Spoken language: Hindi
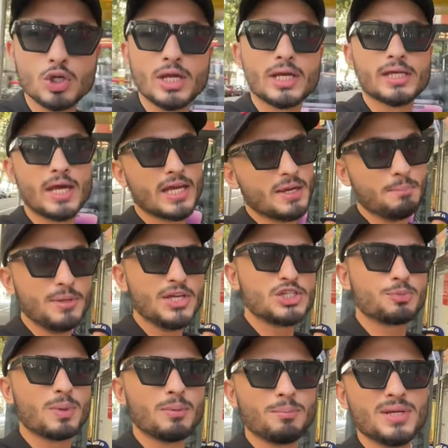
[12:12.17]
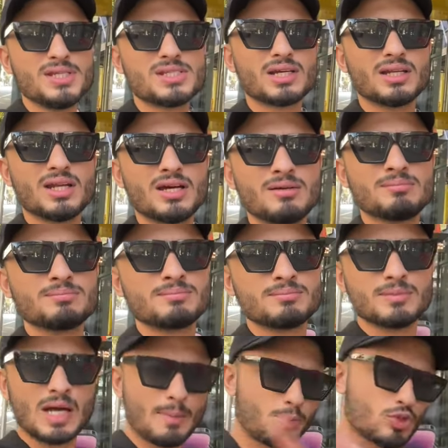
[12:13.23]
जो लेके जाएगी बीच पे बीच का नाम
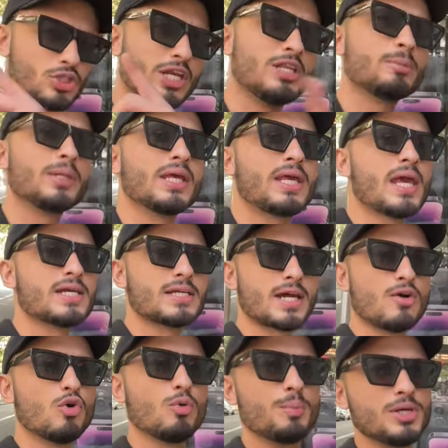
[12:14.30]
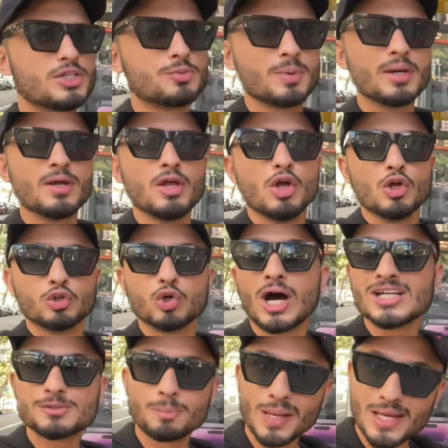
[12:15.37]
आपको स्क्रीन पे दिख के आ जाएगा वो बीच पे तो
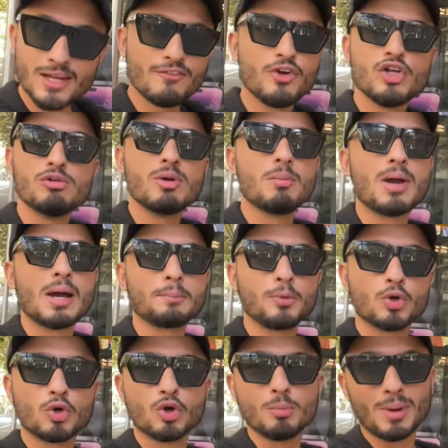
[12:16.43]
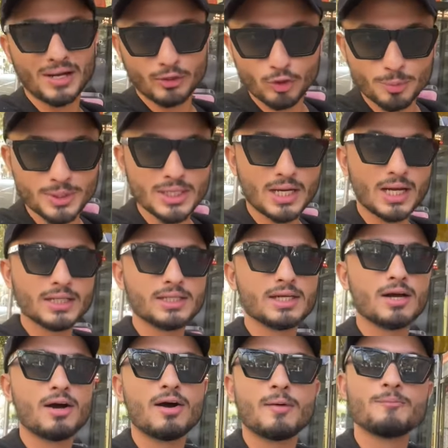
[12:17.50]
आज पहली वीडियो में मैं आप लोगों को मेट्रो भी दिखा
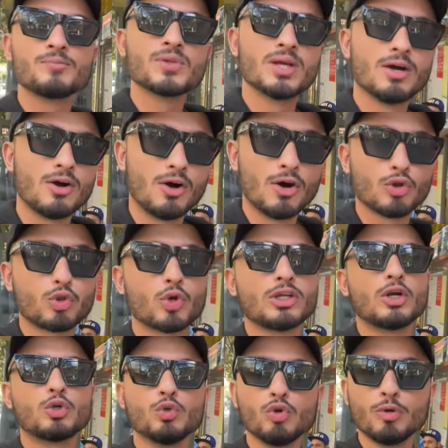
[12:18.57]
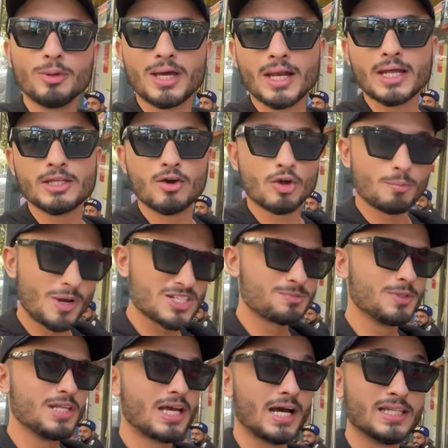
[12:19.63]
दिया और थोड़ा सा टूर भी करा दिया और बस
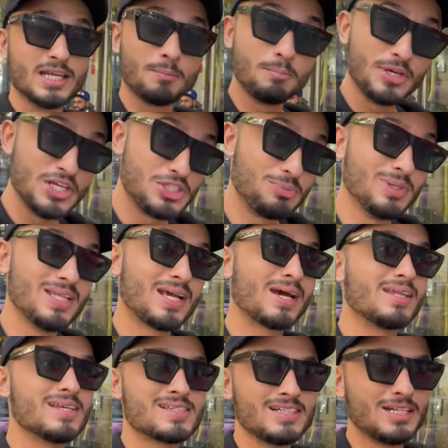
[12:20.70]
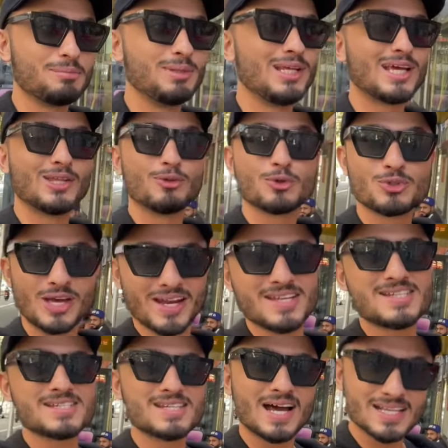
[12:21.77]
भी दिखा दिया बीच भी दिखा दिया सिटी भी दिखा दिया तो सारी
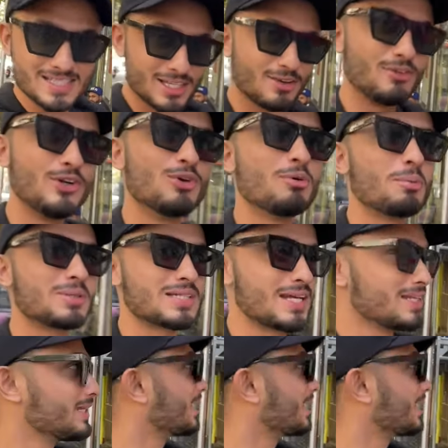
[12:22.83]
चीज़ें आज ही की वीडियो में मैं सारी